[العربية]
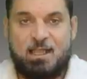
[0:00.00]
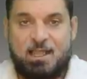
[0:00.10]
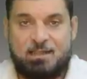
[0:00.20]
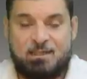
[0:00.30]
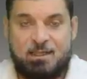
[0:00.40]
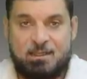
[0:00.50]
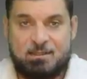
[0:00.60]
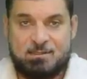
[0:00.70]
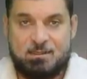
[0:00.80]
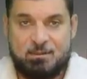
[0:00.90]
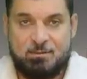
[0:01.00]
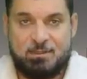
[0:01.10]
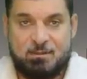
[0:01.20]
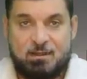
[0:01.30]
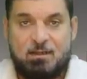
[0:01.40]
حتى اخر
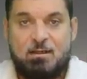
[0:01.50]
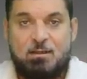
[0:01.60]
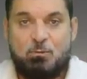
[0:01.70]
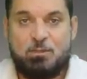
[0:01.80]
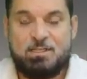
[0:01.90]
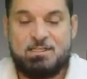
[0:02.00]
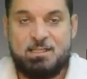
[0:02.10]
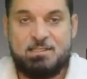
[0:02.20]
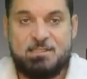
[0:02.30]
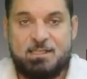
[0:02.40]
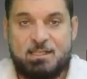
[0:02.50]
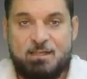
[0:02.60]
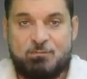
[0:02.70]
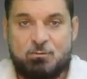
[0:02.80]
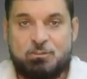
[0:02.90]
سنتيمتر وان زيلينسكي
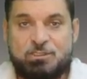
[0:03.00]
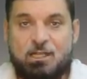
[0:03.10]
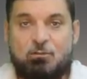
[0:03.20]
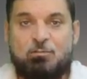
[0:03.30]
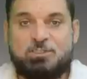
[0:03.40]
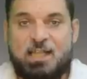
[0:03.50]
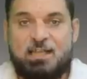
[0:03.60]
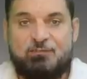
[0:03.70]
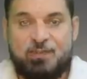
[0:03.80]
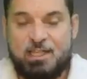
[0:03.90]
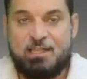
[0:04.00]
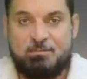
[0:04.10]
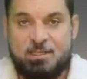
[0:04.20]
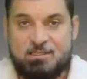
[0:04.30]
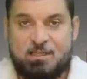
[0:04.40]
نفسه شكله مش عارف ايه اللي
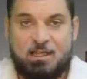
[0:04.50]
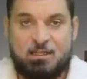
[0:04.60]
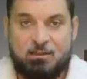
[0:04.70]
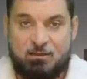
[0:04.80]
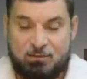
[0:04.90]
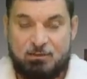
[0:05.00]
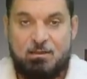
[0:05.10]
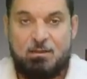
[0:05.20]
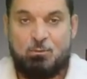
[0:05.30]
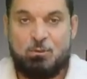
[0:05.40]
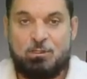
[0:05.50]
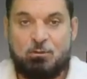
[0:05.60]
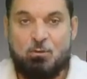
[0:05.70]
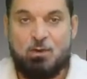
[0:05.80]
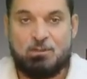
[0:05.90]
بيحصل على الارض وان
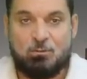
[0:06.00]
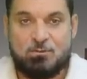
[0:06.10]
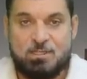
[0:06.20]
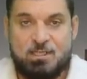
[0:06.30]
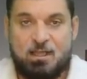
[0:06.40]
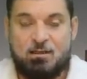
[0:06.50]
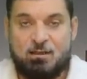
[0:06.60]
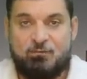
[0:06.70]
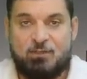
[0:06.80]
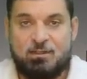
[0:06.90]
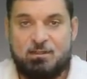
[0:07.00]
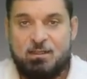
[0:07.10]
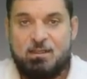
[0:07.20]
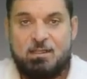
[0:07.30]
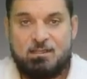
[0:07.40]
القوات الروسيه رفضت
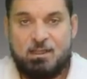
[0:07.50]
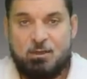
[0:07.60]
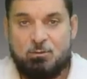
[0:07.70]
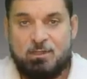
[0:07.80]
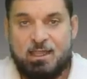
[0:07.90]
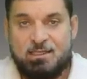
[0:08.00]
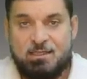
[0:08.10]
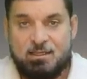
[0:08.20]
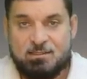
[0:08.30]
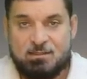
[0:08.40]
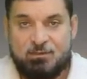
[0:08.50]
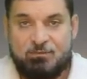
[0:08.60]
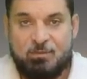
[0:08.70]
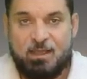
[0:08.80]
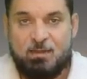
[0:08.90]
تاخد اي اسرى
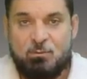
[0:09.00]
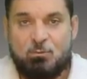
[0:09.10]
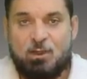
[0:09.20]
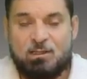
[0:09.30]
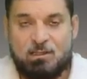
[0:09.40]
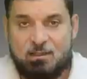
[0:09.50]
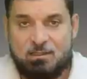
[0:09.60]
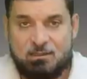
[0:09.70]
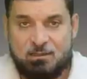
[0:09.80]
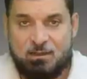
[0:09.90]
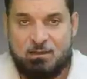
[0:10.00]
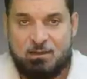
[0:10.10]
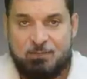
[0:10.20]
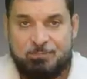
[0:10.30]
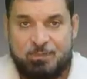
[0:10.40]
في بخموت واطلقت النار
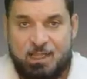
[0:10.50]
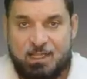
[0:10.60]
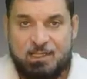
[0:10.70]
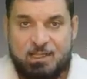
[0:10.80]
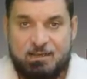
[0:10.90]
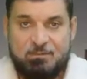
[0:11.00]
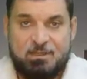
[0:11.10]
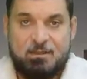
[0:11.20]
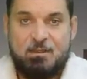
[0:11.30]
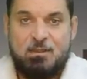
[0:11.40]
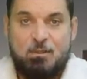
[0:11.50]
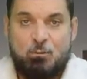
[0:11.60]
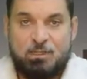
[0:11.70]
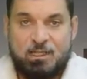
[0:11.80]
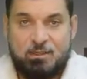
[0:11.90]
على الهاربين
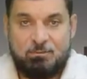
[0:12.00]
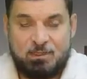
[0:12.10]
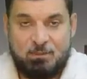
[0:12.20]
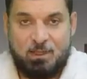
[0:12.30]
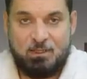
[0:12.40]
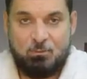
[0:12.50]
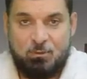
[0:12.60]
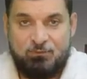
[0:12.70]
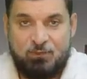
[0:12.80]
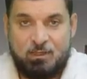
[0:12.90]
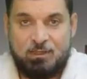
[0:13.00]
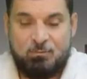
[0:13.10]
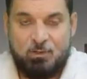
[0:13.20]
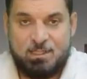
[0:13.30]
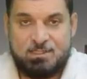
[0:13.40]
والكلام ده طبعا وفقا
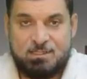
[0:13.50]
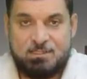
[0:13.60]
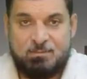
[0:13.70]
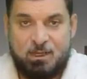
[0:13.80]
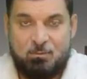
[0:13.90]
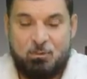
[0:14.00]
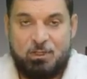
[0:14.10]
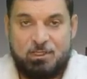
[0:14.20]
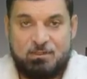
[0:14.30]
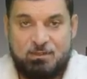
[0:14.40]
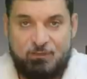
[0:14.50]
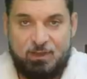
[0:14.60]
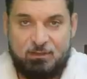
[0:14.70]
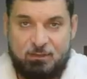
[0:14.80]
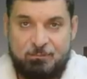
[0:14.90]
لمؤسس مجموعه
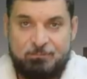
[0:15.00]
فاجنر